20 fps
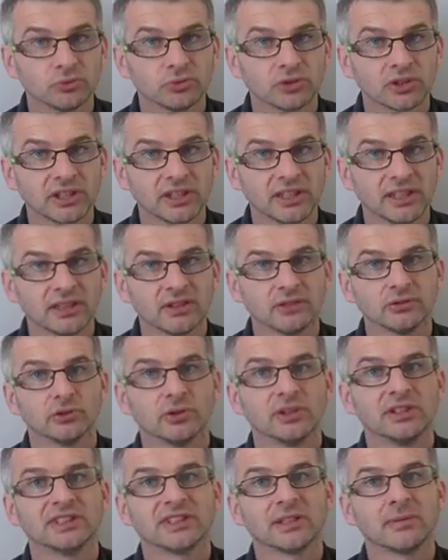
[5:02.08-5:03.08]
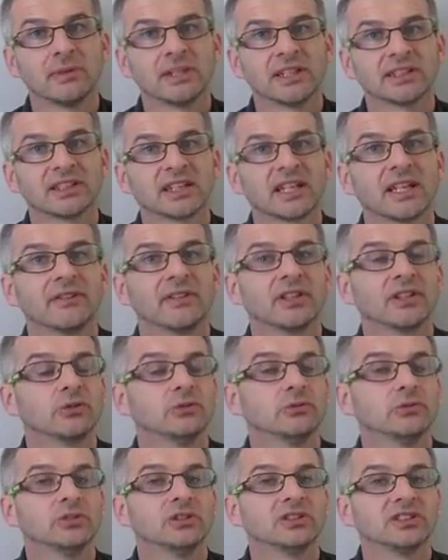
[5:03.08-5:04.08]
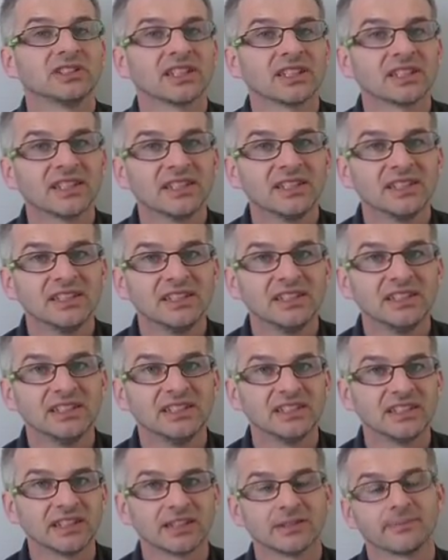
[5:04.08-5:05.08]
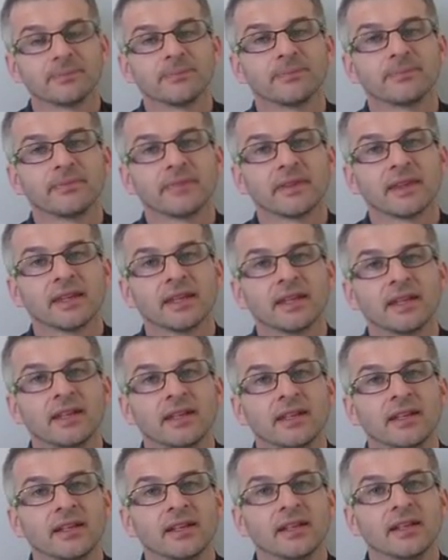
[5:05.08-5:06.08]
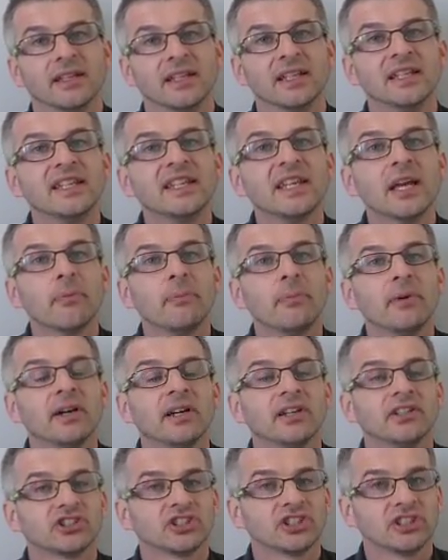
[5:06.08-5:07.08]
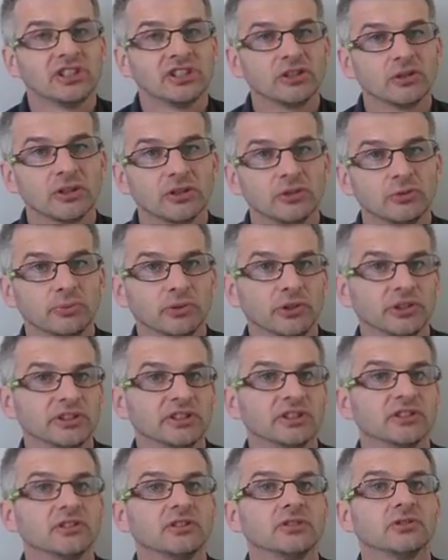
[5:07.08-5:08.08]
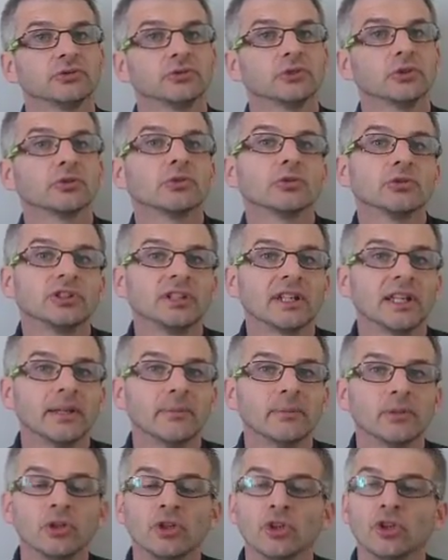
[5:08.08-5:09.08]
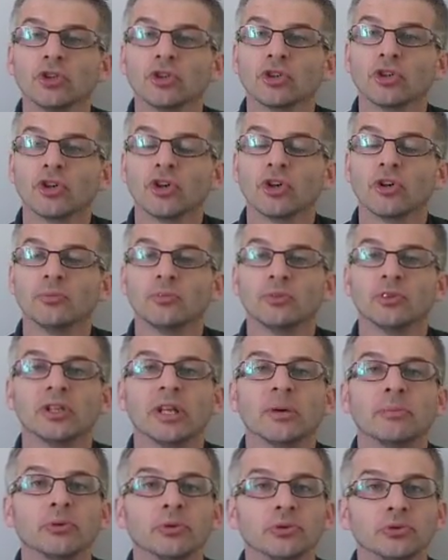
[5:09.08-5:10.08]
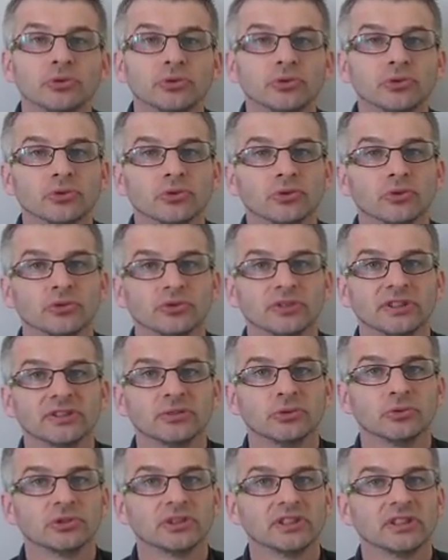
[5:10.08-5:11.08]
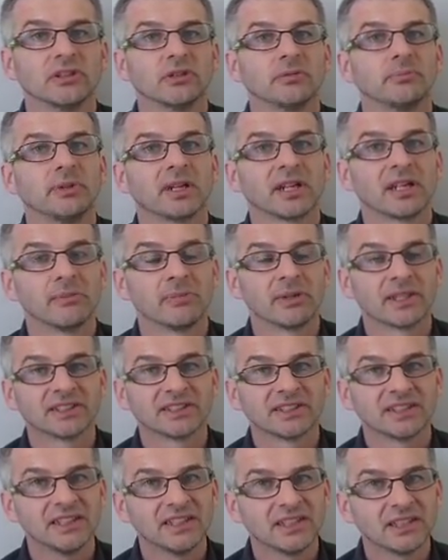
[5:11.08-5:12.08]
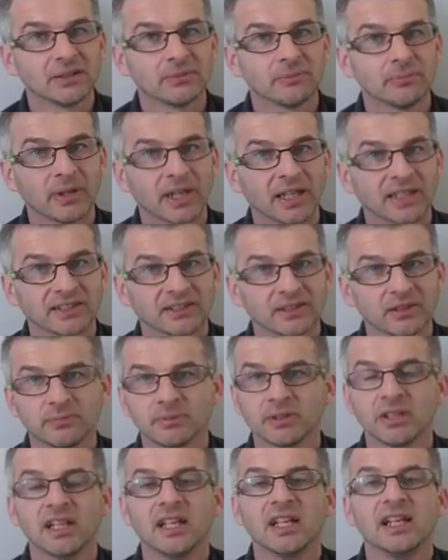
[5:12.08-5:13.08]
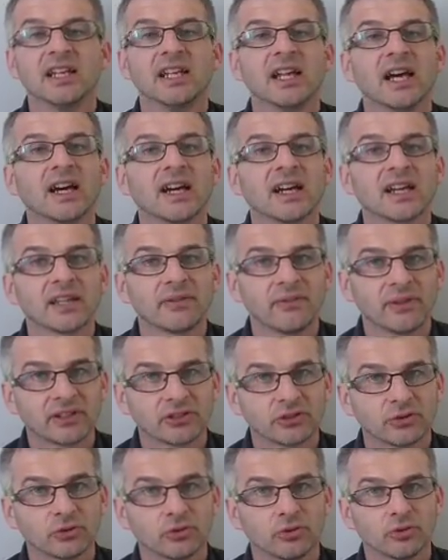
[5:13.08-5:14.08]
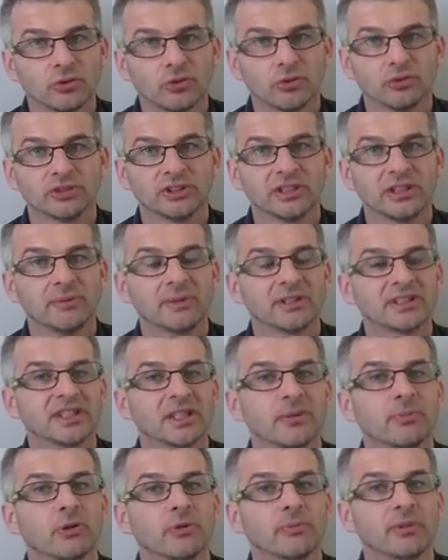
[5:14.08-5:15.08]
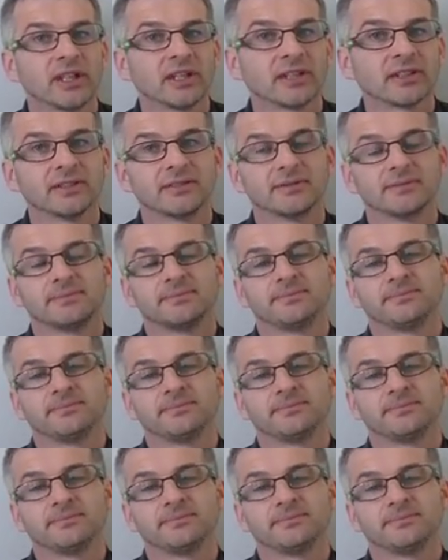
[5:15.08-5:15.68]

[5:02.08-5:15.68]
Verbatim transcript: souffrir, de les abattre avec une certaine dignité. Il n'y a pas chez Nicolas Dupont-Aignan d'autres thèmes comme la pollution des océans par les plastiques, par exemple, la raréfaction des matières premières.